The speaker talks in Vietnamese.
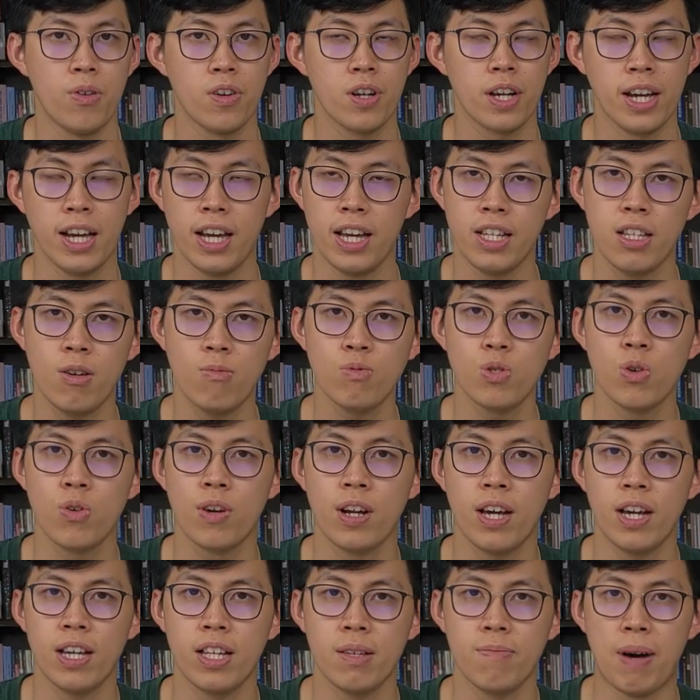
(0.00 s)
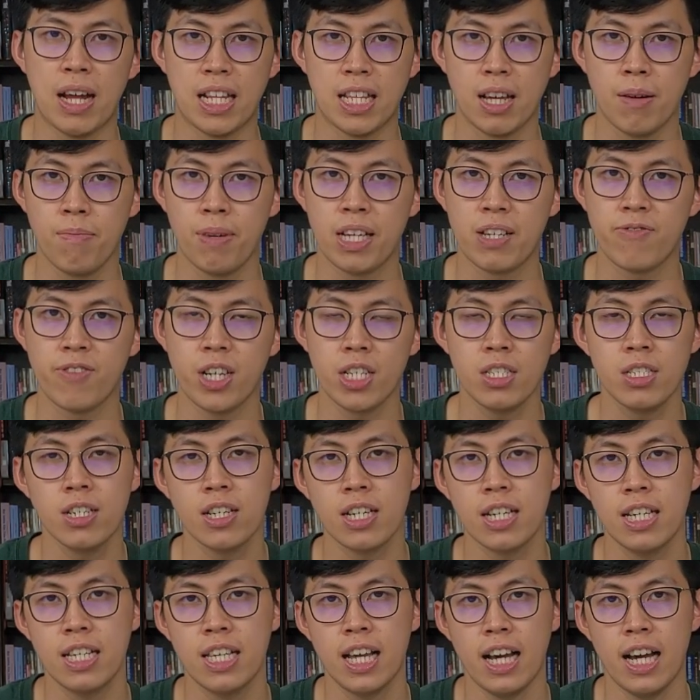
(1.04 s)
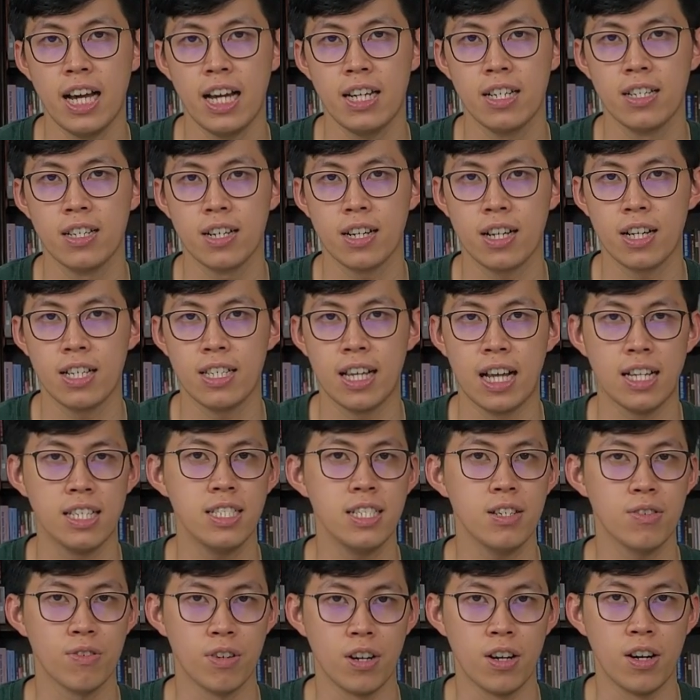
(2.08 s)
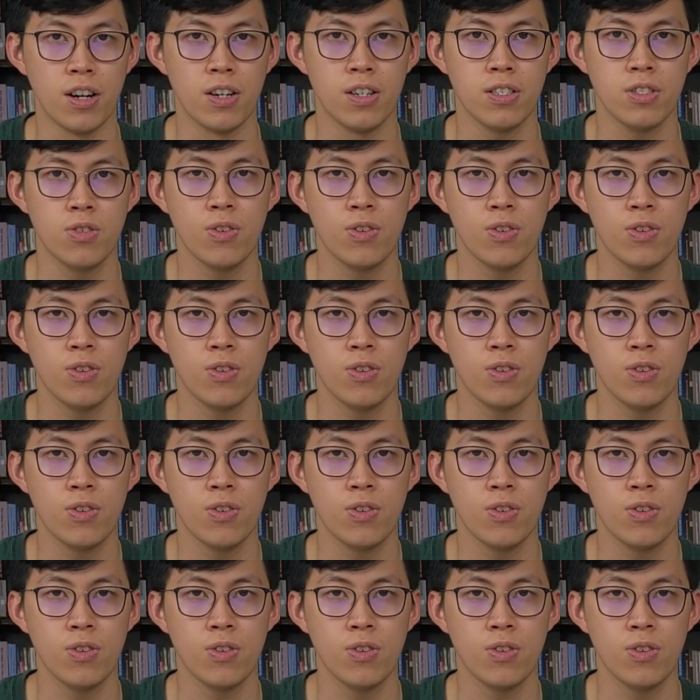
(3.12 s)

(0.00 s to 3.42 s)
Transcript: Cái thông số này thì bản thân mình vẫn chưa nghĩ ra được cái giá trị của nó.